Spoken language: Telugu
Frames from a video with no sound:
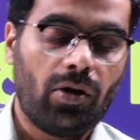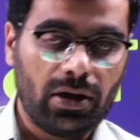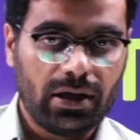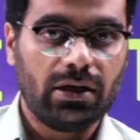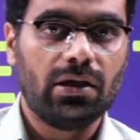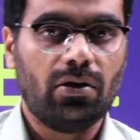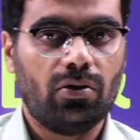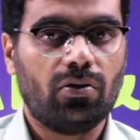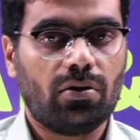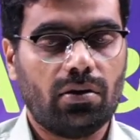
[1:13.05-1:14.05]

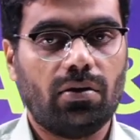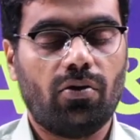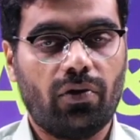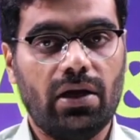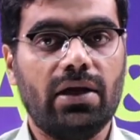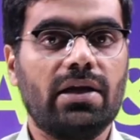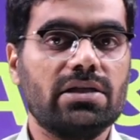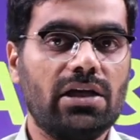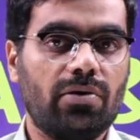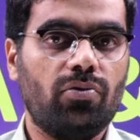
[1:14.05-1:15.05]
పాలిటెక్నిక్లో ఒకవేళ
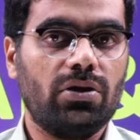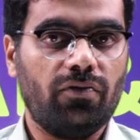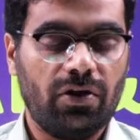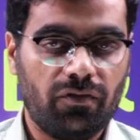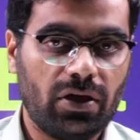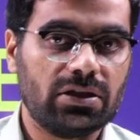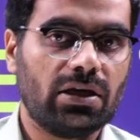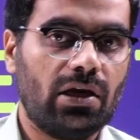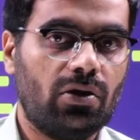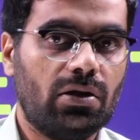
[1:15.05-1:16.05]
ఇంట్రెస్ట్ లేకపోతే
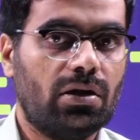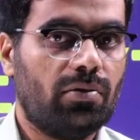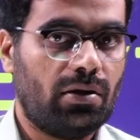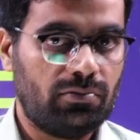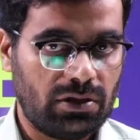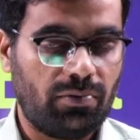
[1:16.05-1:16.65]
వెరిఫికేషన్కి వెళ్ళొద్దని మనం